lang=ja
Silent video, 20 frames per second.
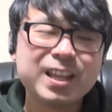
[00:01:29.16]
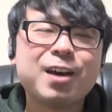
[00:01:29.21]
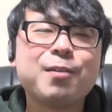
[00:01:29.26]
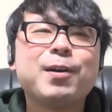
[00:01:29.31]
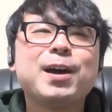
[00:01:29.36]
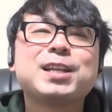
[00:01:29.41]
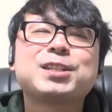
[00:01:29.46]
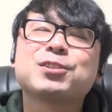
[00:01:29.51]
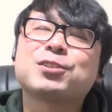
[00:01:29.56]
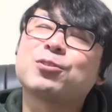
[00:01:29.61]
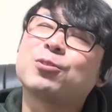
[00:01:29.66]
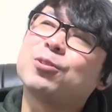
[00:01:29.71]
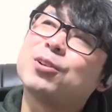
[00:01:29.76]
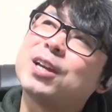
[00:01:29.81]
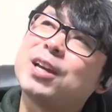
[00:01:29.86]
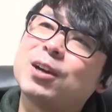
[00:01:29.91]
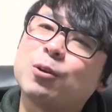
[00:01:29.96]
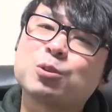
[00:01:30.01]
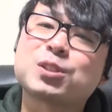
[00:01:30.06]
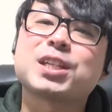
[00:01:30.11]
名前ちょっとこ
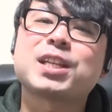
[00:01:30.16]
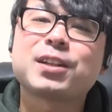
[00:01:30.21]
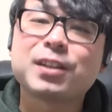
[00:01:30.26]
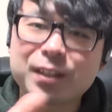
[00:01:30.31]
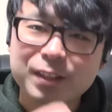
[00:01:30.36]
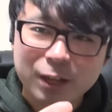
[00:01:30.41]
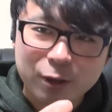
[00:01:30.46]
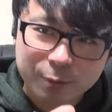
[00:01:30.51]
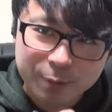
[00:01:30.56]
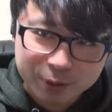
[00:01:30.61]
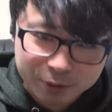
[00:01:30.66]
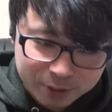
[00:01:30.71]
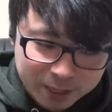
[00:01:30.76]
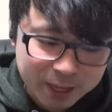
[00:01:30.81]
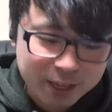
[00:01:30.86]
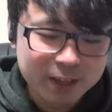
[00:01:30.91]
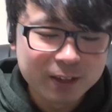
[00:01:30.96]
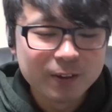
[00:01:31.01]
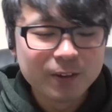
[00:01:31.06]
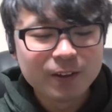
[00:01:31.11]
れ教えてくださいコメント
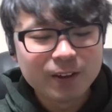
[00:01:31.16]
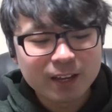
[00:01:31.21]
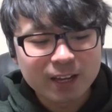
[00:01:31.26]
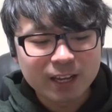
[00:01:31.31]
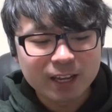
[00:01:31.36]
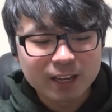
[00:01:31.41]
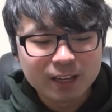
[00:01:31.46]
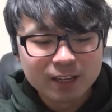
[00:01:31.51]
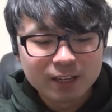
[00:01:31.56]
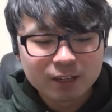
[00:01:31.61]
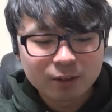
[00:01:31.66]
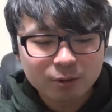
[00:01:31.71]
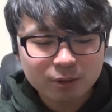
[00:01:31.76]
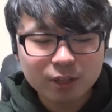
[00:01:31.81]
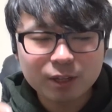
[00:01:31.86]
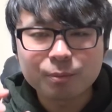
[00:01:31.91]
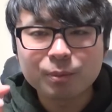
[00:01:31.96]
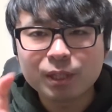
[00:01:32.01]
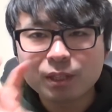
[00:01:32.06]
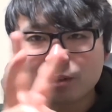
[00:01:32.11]
ではいこ
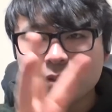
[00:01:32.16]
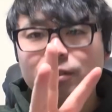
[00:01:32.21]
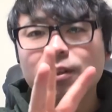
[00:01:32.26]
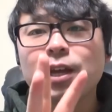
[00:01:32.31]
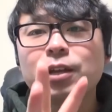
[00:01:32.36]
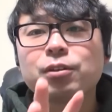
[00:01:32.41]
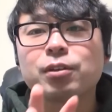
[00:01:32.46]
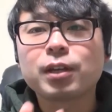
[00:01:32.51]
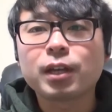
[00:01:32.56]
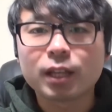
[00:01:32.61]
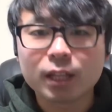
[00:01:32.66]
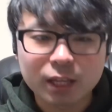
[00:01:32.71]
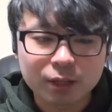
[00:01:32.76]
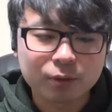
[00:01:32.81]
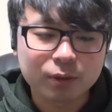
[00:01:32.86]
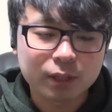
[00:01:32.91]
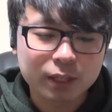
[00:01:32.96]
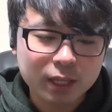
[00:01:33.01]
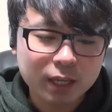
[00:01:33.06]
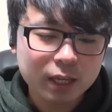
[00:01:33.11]
れ3つないといけない
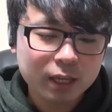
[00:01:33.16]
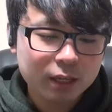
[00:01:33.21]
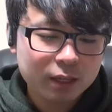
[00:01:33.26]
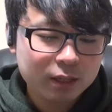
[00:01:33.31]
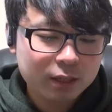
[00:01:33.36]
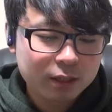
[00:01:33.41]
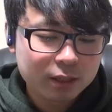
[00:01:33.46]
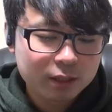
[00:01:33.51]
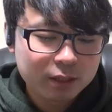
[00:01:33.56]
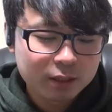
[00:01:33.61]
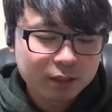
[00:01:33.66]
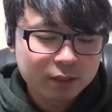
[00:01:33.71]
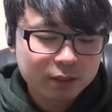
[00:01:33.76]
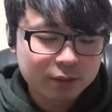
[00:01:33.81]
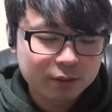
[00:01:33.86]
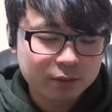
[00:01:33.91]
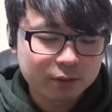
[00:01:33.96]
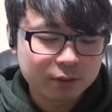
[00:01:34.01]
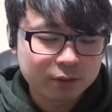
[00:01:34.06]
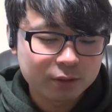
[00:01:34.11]
のかね
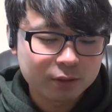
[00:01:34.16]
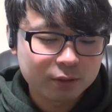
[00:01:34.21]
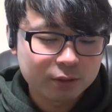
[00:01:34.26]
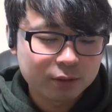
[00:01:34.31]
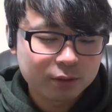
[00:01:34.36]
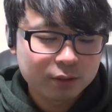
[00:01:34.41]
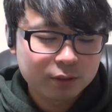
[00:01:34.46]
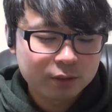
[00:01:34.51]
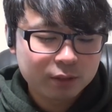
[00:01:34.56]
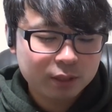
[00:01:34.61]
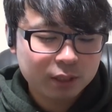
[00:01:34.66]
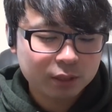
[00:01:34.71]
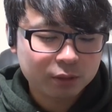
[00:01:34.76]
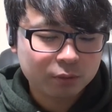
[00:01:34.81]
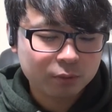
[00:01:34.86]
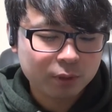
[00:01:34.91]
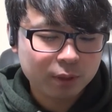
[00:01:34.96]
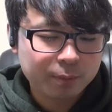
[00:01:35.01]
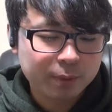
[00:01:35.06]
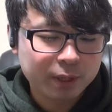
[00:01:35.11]
うんあ
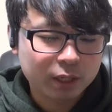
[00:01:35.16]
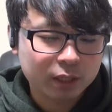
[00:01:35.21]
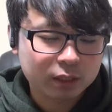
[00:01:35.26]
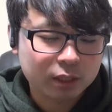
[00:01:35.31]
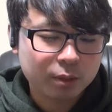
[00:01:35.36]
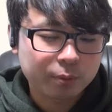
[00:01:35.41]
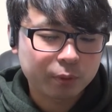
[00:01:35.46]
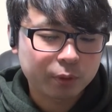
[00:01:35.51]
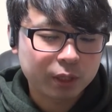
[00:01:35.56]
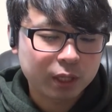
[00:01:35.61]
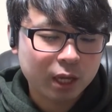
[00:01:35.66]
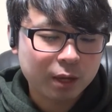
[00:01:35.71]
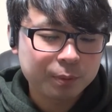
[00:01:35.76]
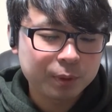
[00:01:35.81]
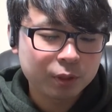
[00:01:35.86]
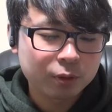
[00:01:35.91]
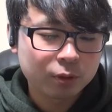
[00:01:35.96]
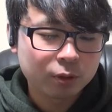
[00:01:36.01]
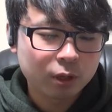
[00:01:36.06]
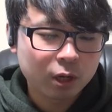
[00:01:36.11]
とはまあ例えば
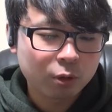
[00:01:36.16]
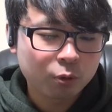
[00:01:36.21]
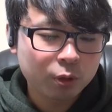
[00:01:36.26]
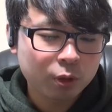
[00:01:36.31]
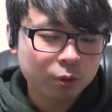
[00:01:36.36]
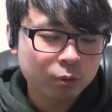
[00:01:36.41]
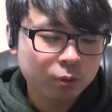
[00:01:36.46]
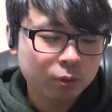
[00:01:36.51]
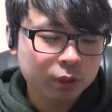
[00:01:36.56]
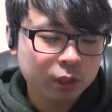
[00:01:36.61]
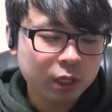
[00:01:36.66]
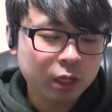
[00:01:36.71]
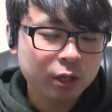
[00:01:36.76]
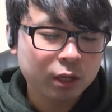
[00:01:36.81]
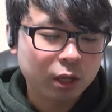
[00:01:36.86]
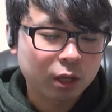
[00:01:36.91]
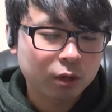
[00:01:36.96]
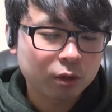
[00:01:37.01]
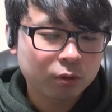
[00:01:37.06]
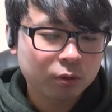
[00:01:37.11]
闇のあこれはこういける
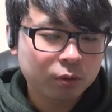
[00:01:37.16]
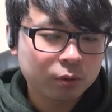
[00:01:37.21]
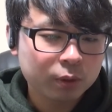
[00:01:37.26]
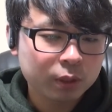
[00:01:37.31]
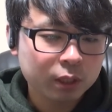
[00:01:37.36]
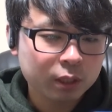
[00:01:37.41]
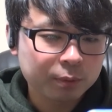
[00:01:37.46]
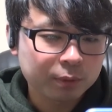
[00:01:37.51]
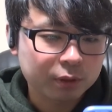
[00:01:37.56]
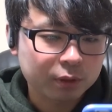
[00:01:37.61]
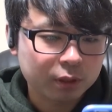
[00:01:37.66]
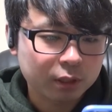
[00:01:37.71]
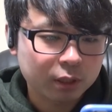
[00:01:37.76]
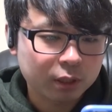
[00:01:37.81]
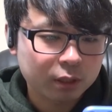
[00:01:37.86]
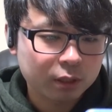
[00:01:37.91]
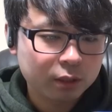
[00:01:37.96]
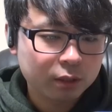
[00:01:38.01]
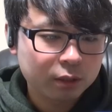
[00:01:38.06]
ねこれはいけますね